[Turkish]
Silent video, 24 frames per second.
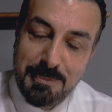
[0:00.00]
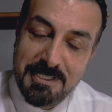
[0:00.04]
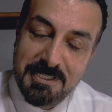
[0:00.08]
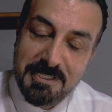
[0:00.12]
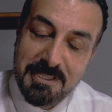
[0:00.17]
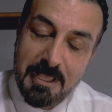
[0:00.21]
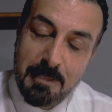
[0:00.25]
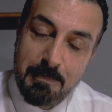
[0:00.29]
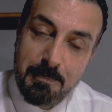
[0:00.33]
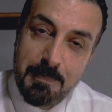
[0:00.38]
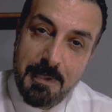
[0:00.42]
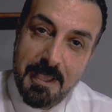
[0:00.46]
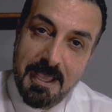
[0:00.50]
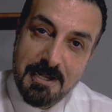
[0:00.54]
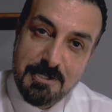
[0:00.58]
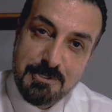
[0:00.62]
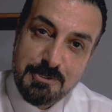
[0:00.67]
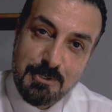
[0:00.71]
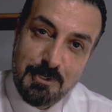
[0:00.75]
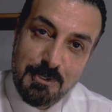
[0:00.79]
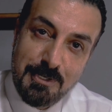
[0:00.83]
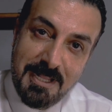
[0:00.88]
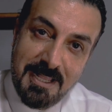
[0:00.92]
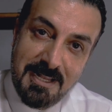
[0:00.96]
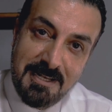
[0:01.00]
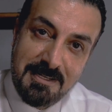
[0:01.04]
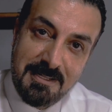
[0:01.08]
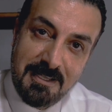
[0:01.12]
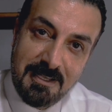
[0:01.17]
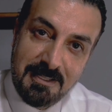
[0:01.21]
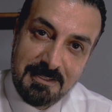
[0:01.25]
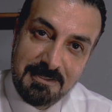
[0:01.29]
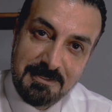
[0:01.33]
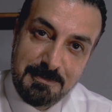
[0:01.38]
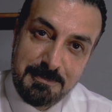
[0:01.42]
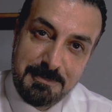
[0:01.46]
Bir de personel
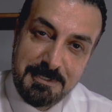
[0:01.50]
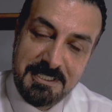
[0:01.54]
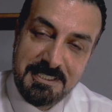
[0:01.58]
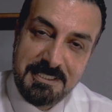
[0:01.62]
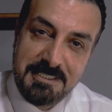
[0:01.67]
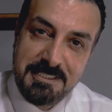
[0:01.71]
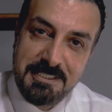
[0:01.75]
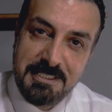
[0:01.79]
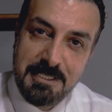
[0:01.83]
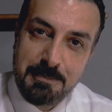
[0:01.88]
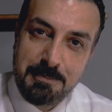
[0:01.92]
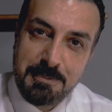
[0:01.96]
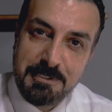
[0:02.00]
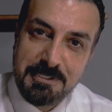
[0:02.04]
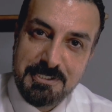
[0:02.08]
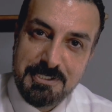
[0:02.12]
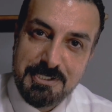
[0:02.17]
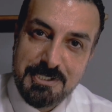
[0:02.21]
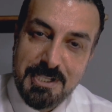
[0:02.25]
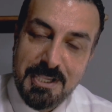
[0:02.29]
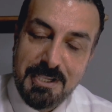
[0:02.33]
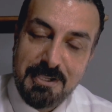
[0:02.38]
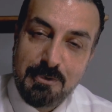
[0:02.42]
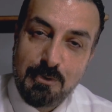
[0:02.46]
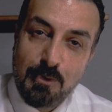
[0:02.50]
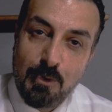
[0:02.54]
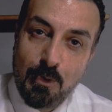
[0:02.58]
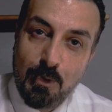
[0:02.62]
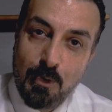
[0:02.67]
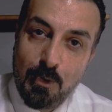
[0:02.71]
alımı yapılacak.